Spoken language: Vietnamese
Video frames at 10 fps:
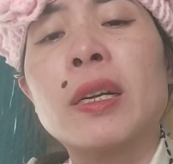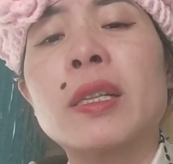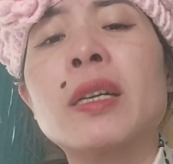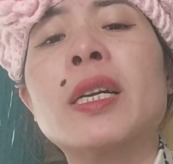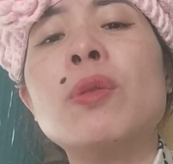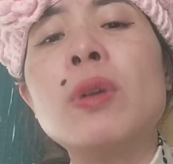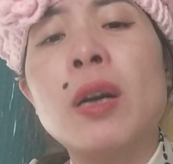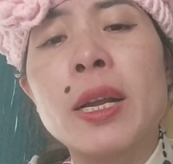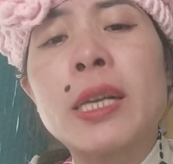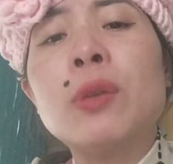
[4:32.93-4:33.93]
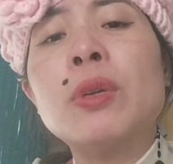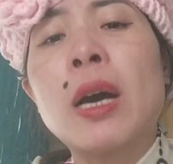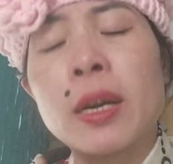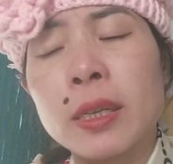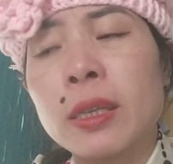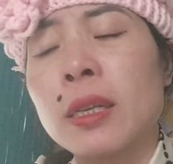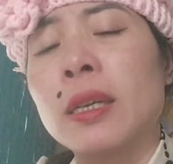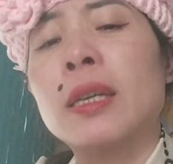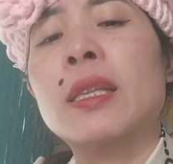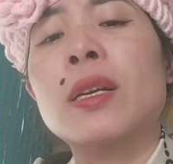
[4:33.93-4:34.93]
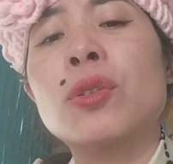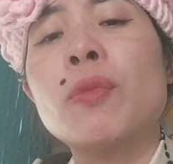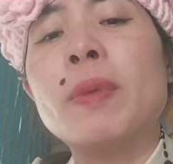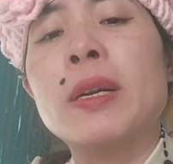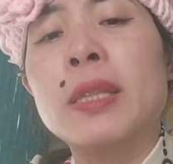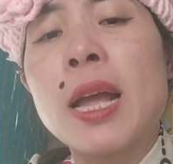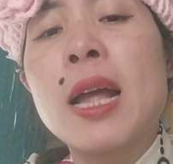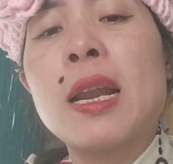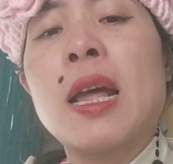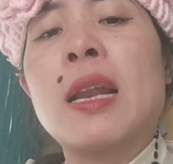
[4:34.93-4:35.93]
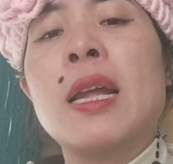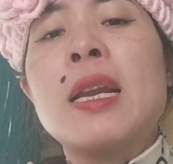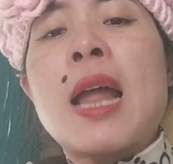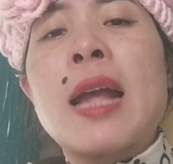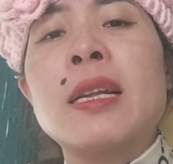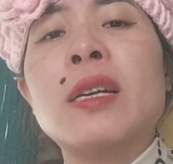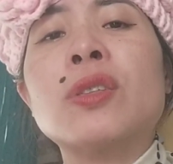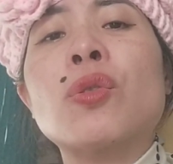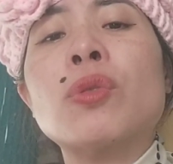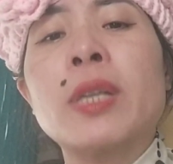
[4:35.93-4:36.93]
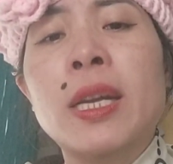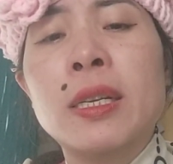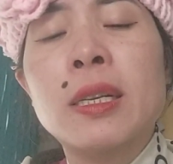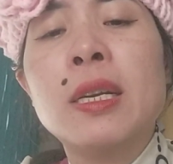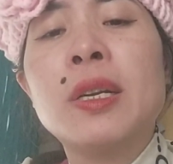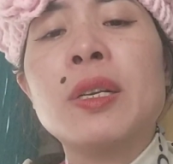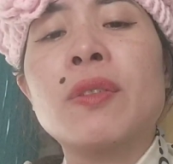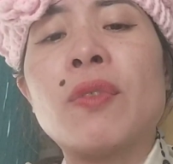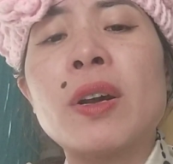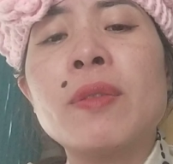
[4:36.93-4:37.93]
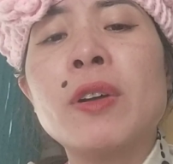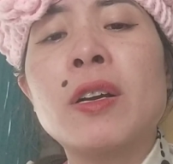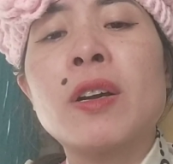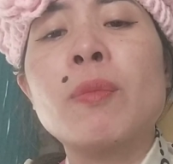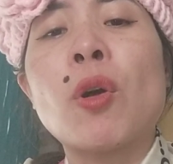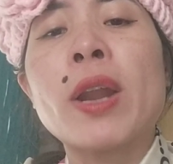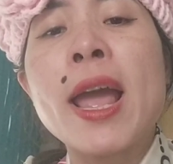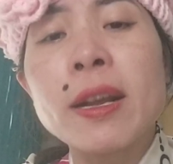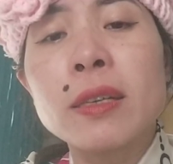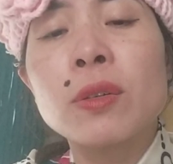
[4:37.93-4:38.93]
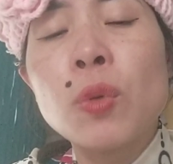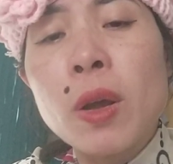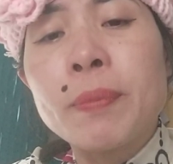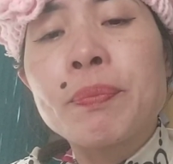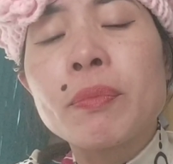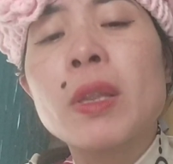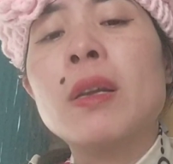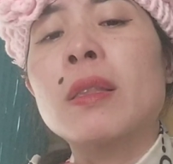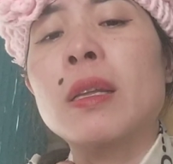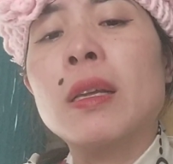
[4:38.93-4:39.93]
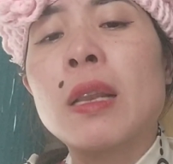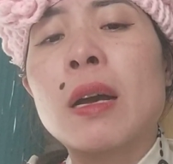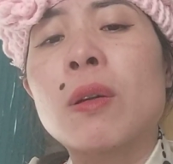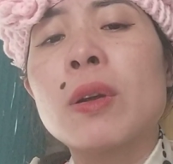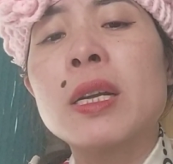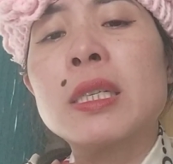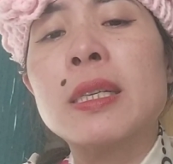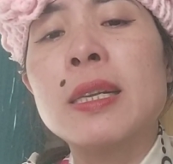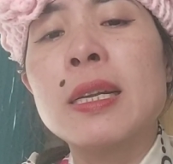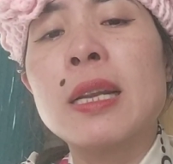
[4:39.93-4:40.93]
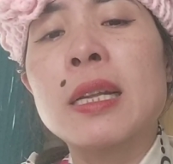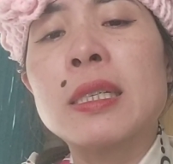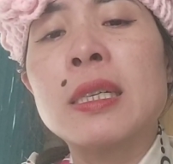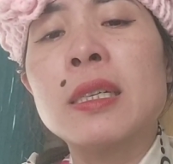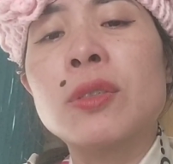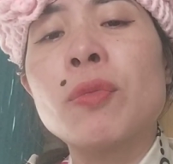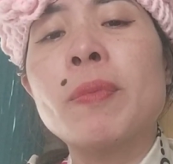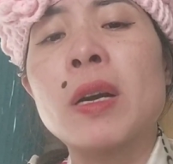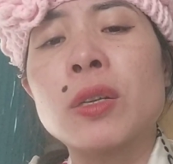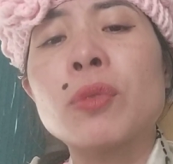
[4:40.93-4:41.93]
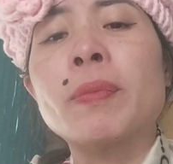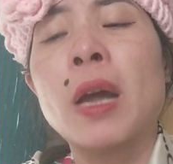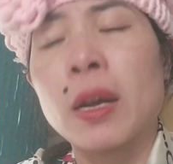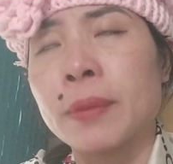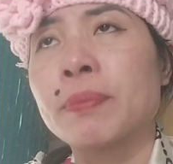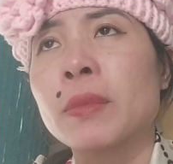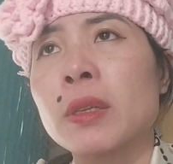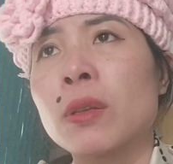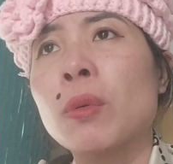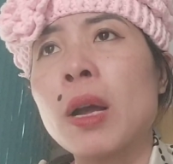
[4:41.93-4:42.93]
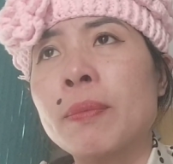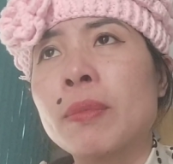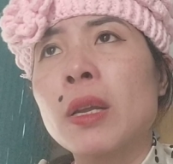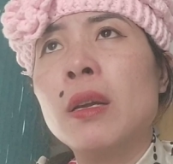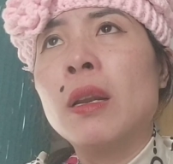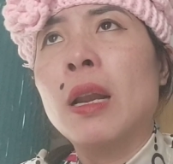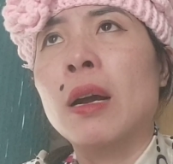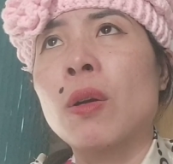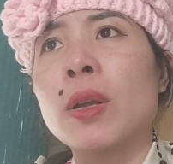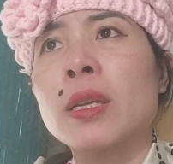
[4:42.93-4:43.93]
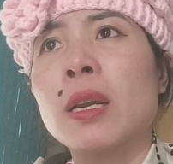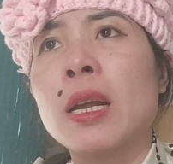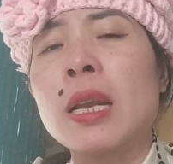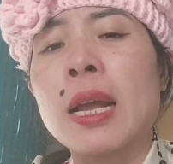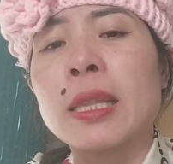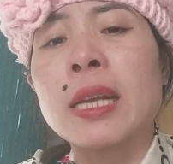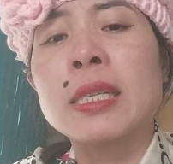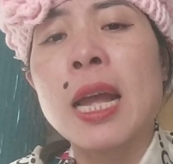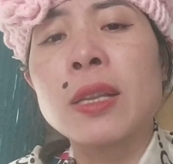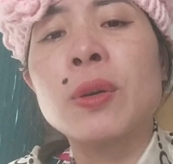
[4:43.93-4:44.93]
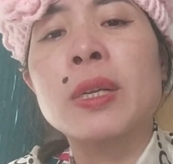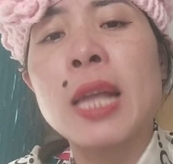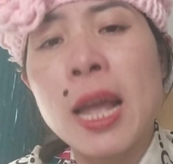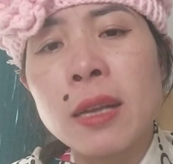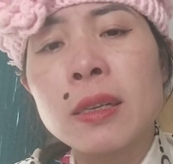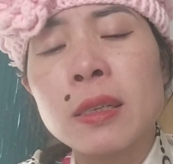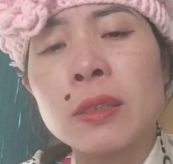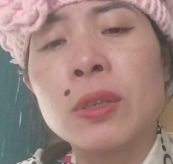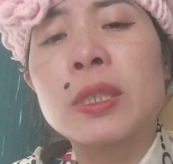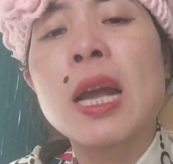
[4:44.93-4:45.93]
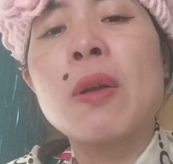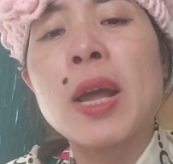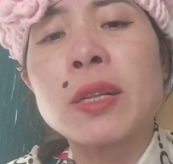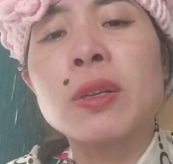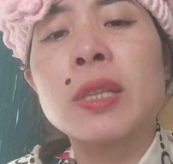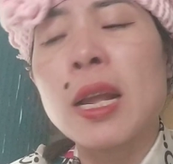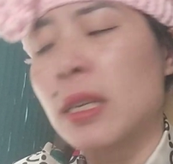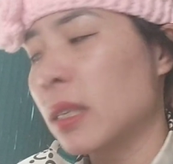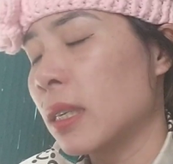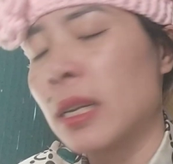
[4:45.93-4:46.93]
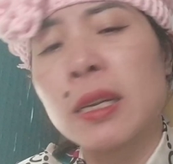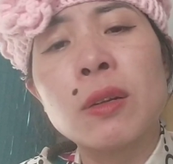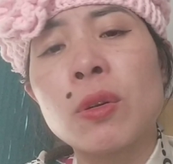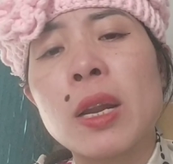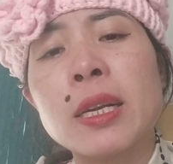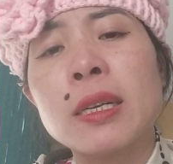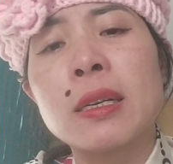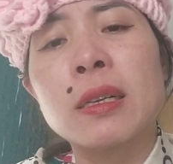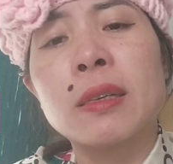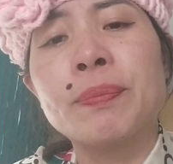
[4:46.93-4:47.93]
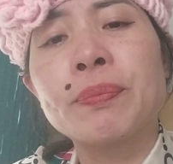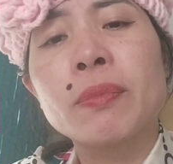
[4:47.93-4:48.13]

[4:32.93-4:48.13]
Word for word: người ta cứu người cứu đời người ta giúp người ta là lấy lại những cái số tiền với cái bọn ác đúng không thì là có nghĩa chị đi là chỉ giúp người giúp đời đúng không là coi như lấy lại tài sản cho người ta để trao lại cho người ta chứ chị ni cũng có lấy ờ,